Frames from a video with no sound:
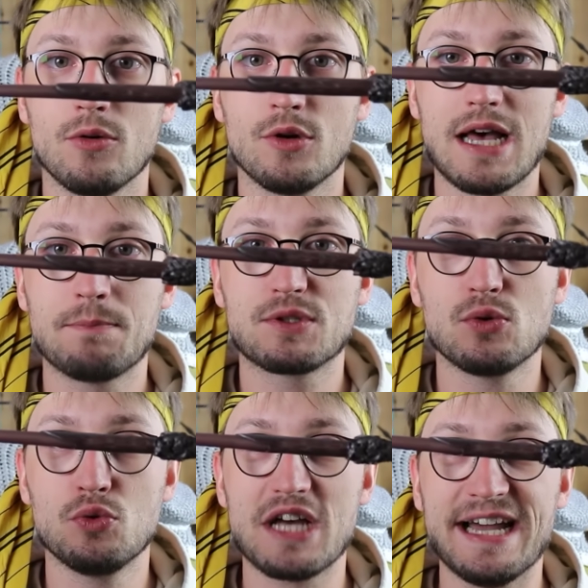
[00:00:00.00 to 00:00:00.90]
und
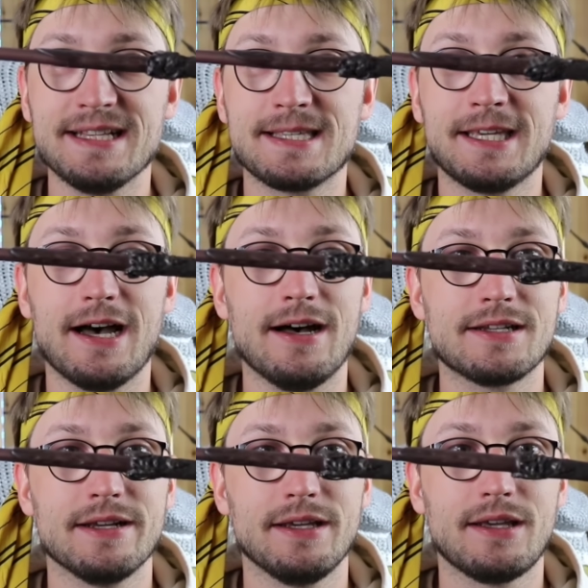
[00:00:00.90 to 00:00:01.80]
absolut
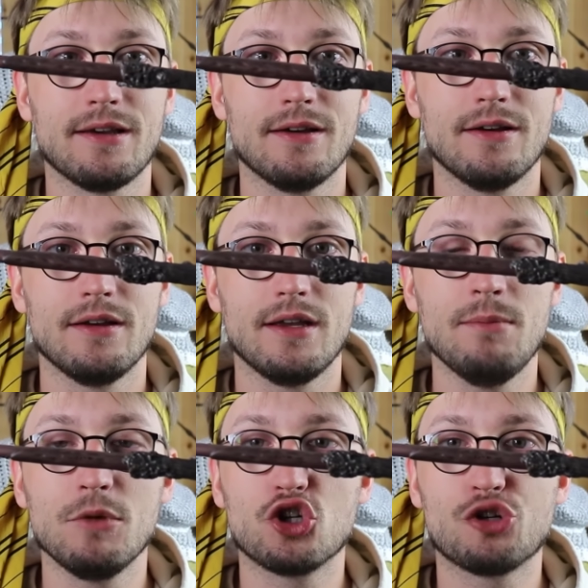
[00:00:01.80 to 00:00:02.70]
einzigartig
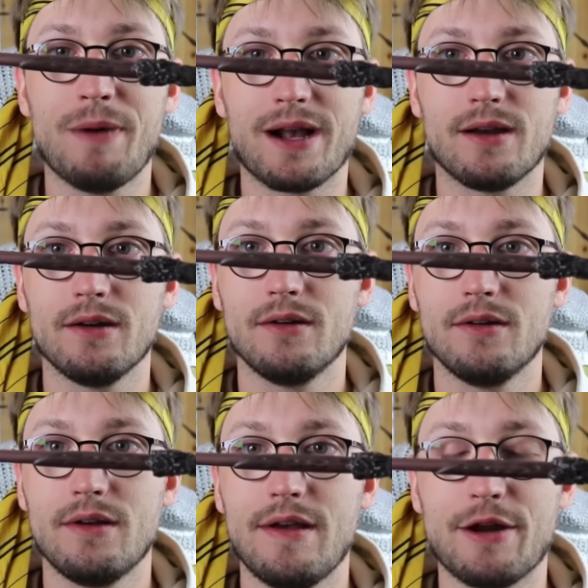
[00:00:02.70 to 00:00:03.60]
im Geschmack
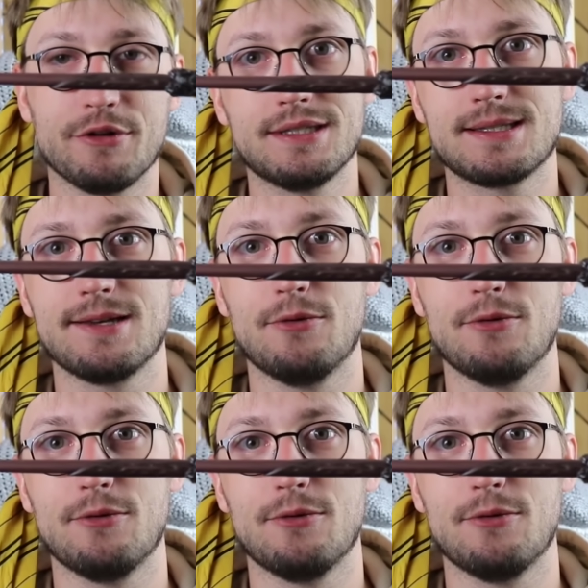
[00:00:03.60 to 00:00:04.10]
Harrys